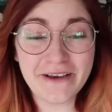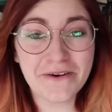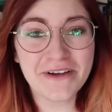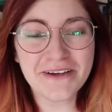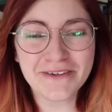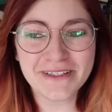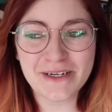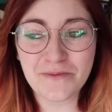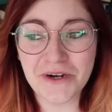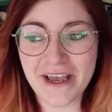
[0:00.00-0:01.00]
libro que
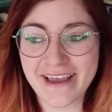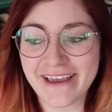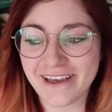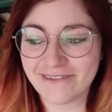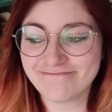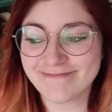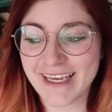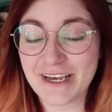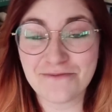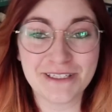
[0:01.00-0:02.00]
encontré por ahí
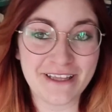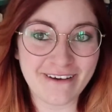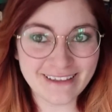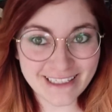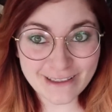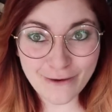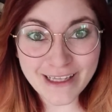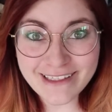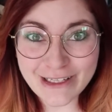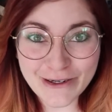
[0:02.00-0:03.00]
y como estaba en
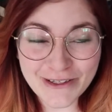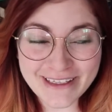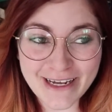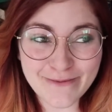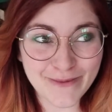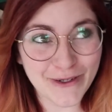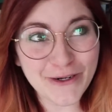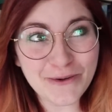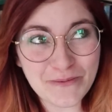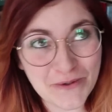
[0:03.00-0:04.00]
descuento
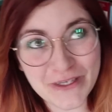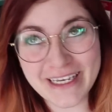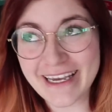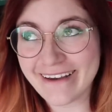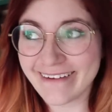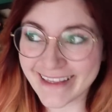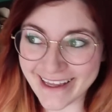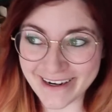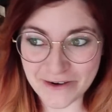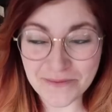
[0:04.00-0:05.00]
tampoco pude
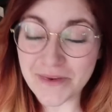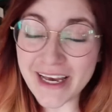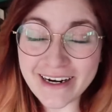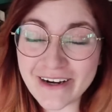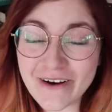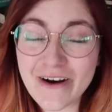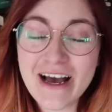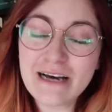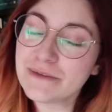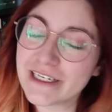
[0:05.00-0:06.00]
evitar comprarlo,
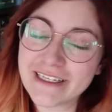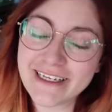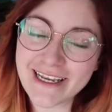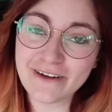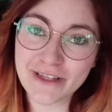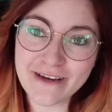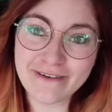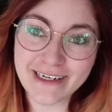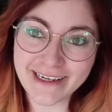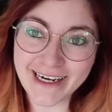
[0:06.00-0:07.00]
a pesar de que ya lo
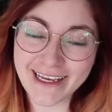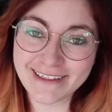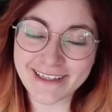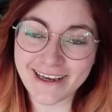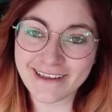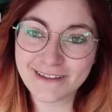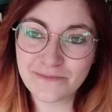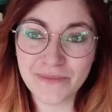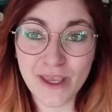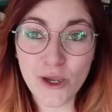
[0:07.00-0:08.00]
tengo en inglés,
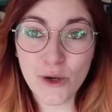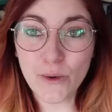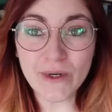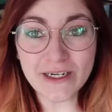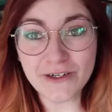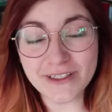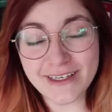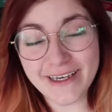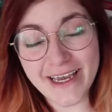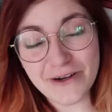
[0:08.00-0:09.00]
es Una
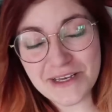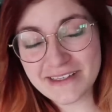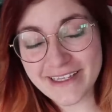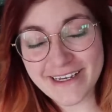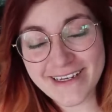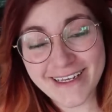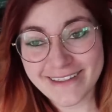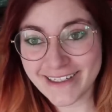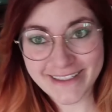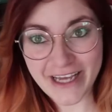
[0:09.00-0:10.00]
corte de hielo y
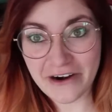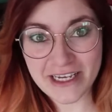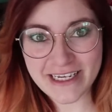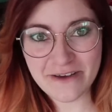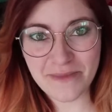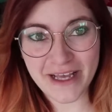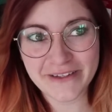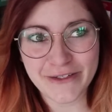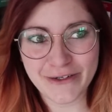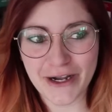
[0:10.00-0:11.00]
estrellas de Sarah J
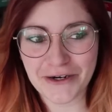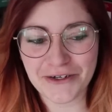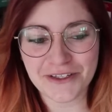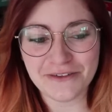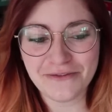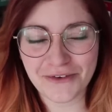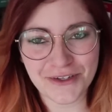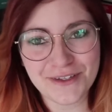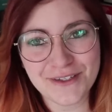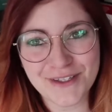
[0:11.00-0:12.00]
Masso, A Court of
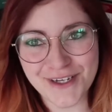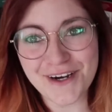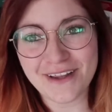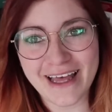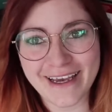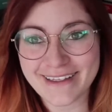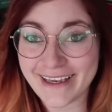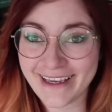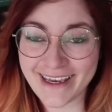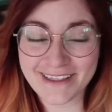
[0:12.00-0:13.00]
Frost and Starlight
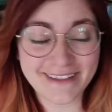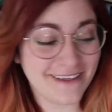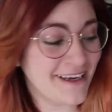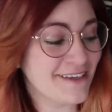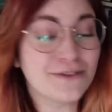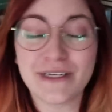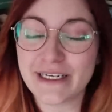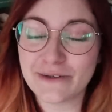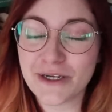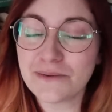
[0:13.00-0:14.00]
y este es un
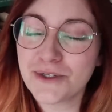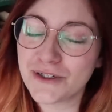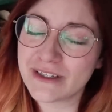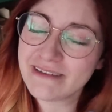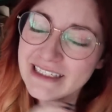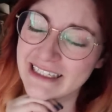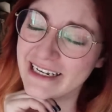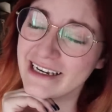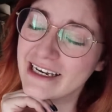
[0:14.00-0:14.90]
libro absolutamente